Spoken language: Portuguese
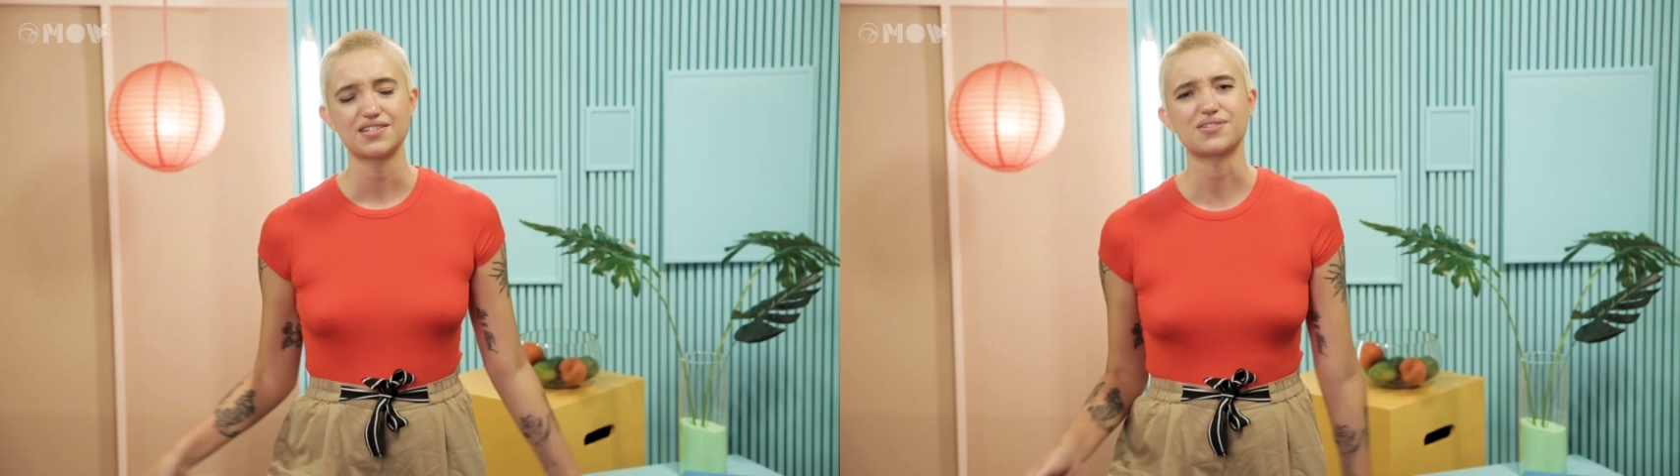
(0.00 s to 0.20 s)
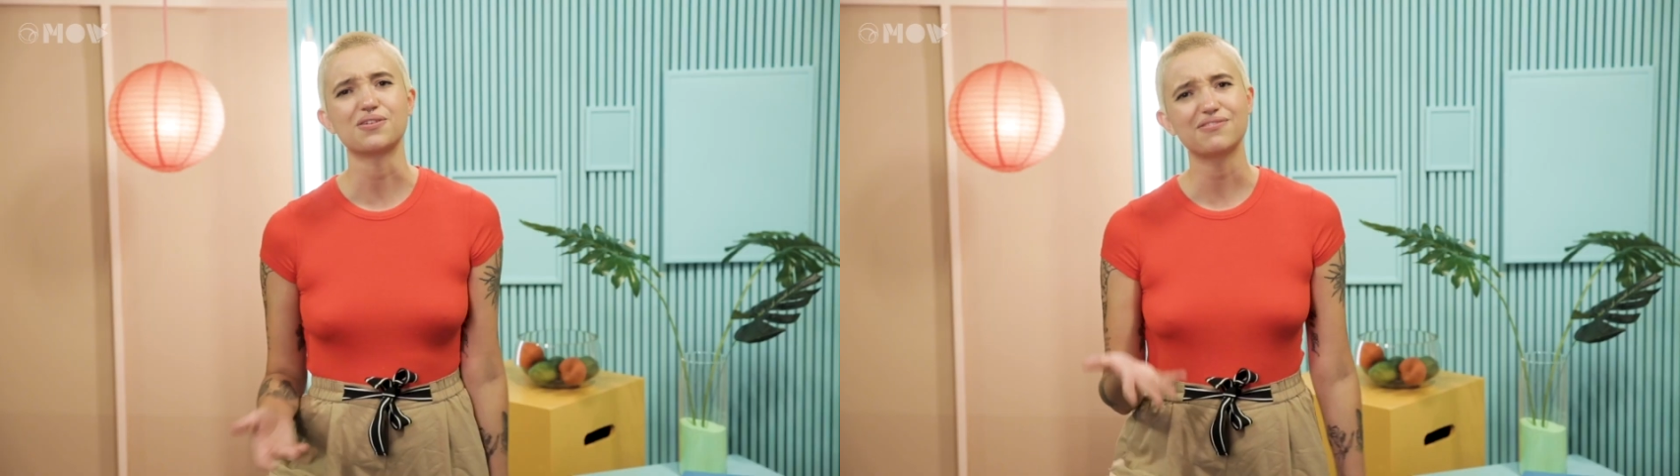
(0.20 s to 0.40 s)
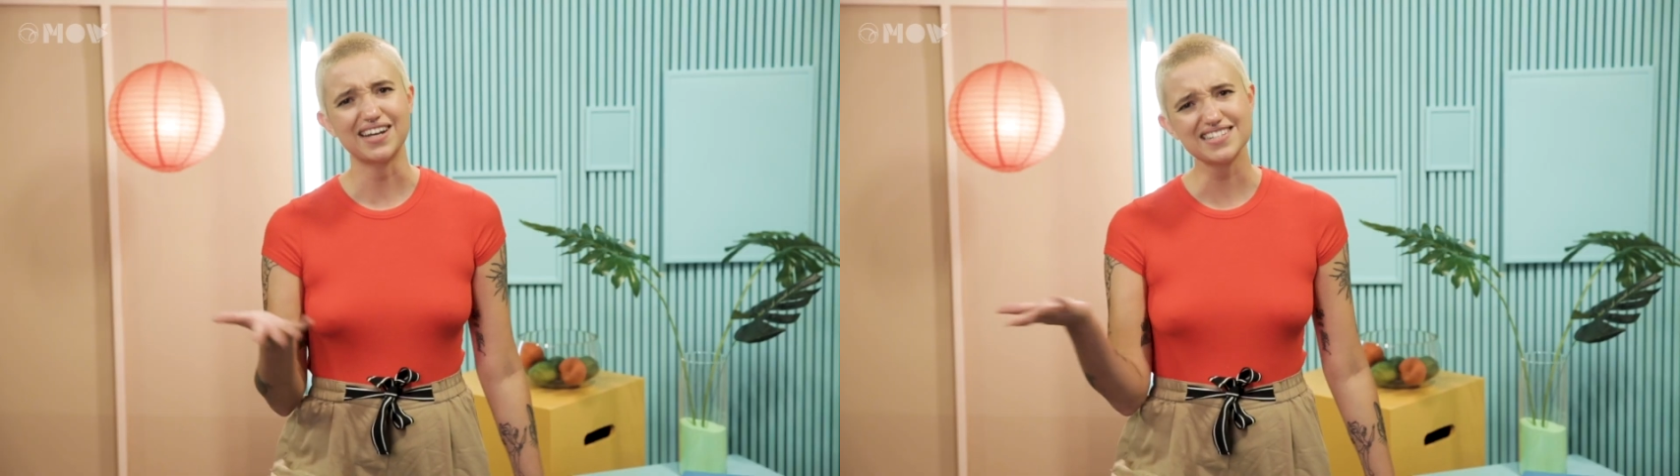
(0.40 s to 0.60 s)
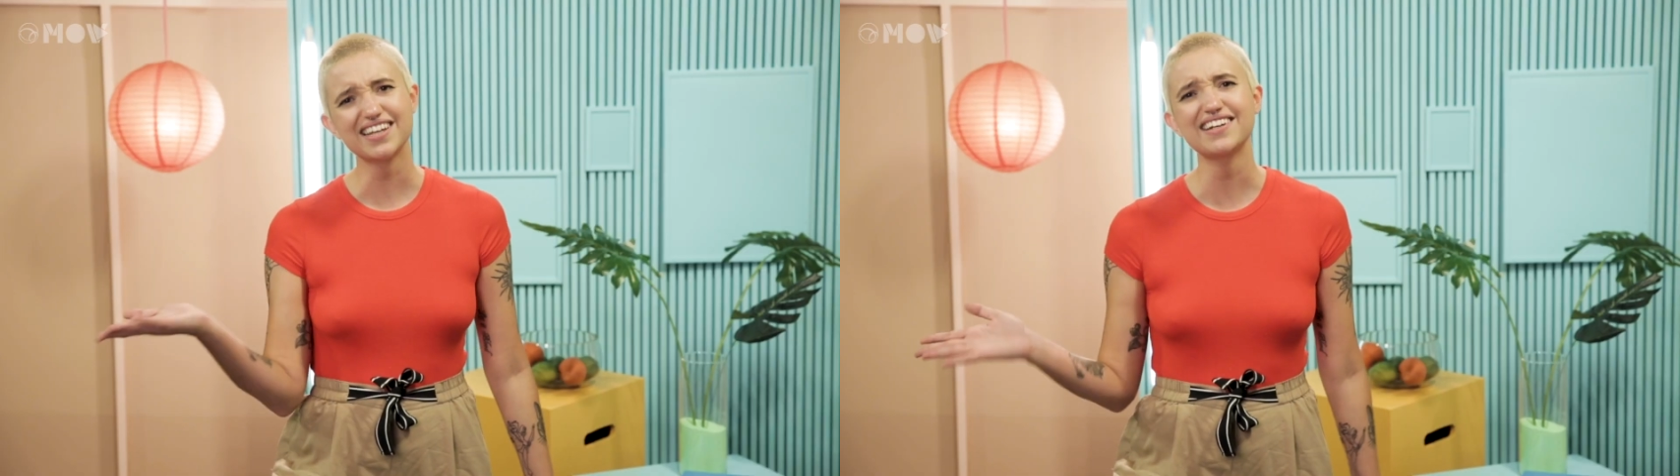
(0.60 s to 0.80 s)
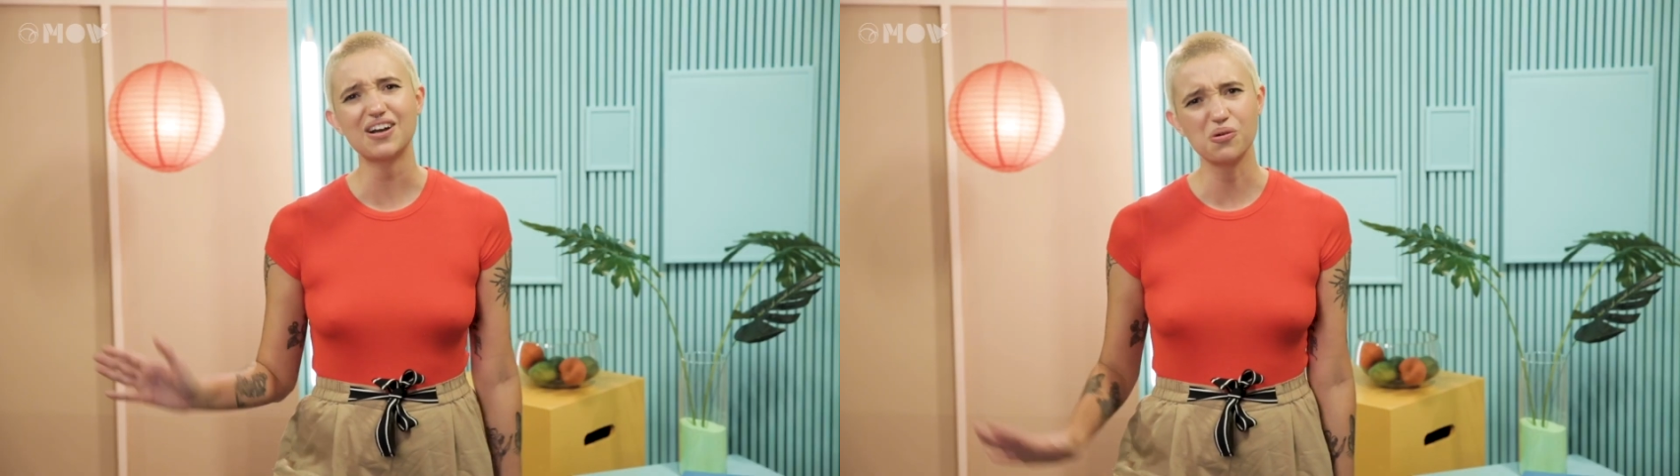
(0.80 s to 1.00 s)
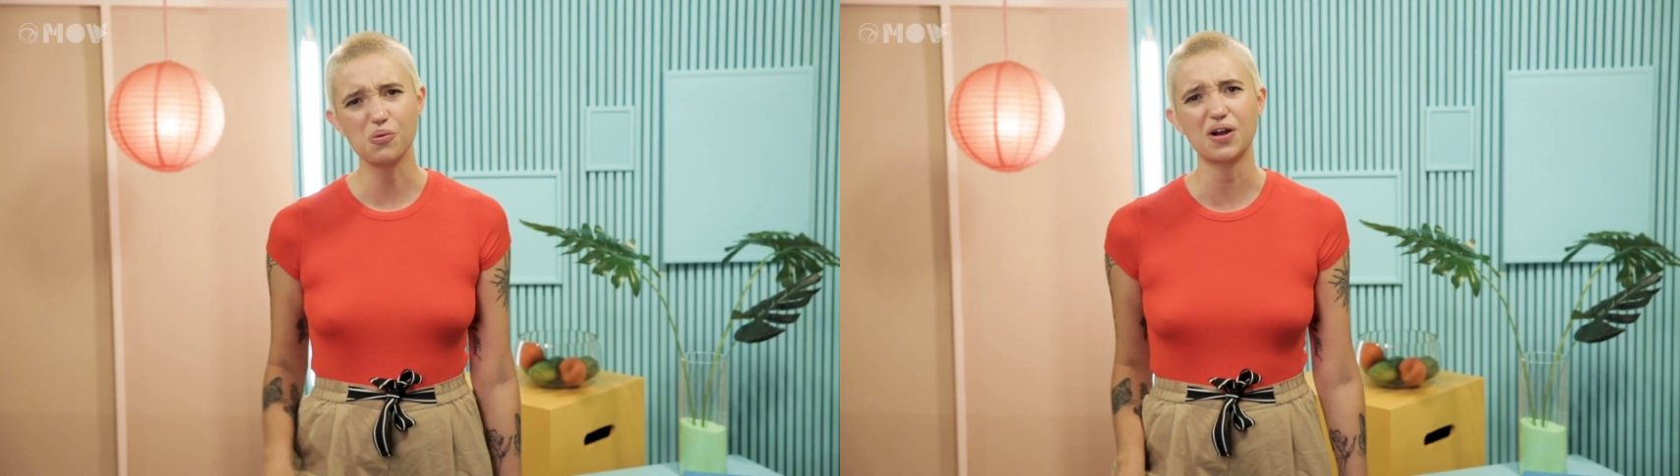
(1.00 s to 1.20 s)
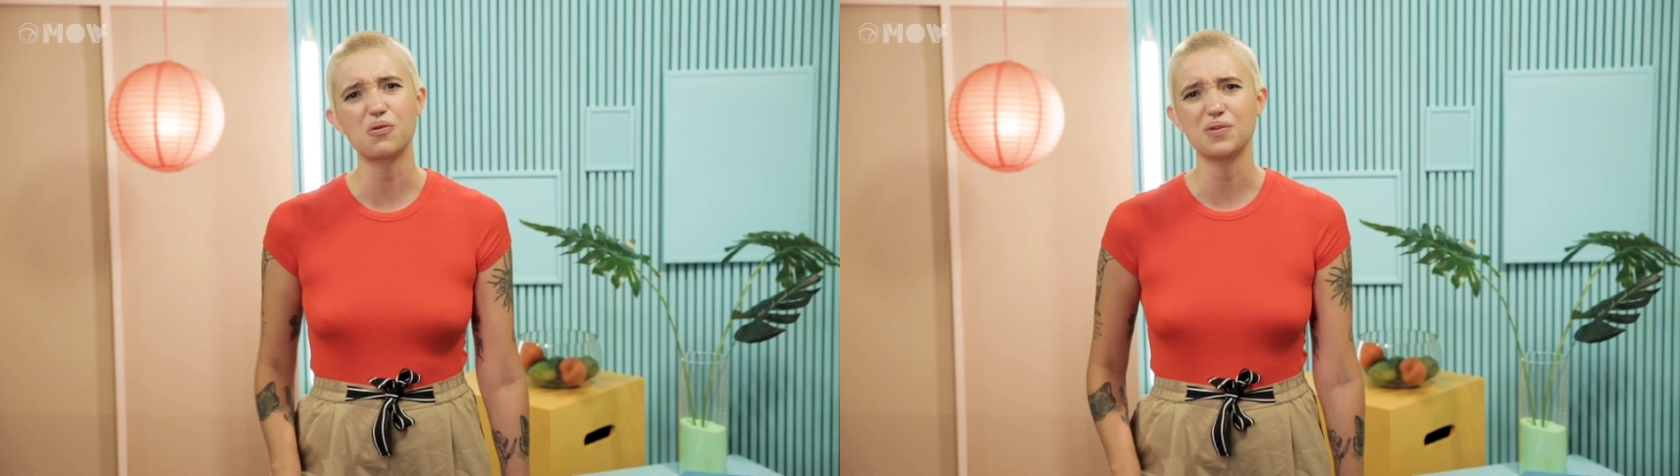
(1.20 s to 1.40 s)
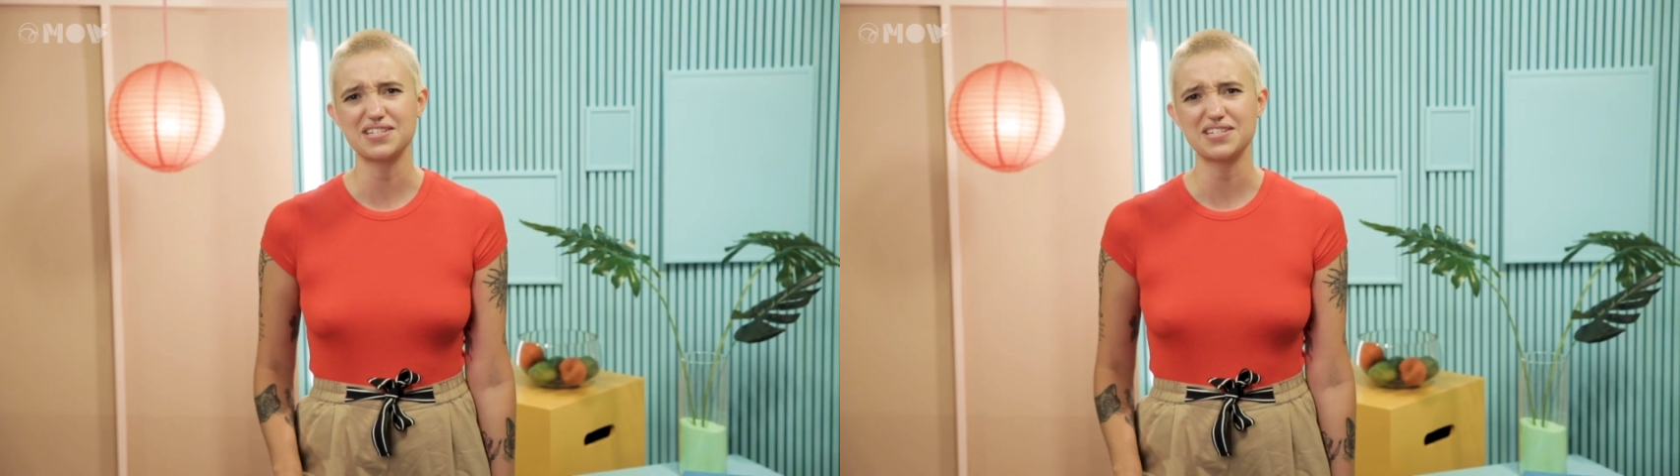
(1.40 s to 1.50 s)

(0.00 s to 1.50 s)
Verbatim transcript: Só não vai sair na rua com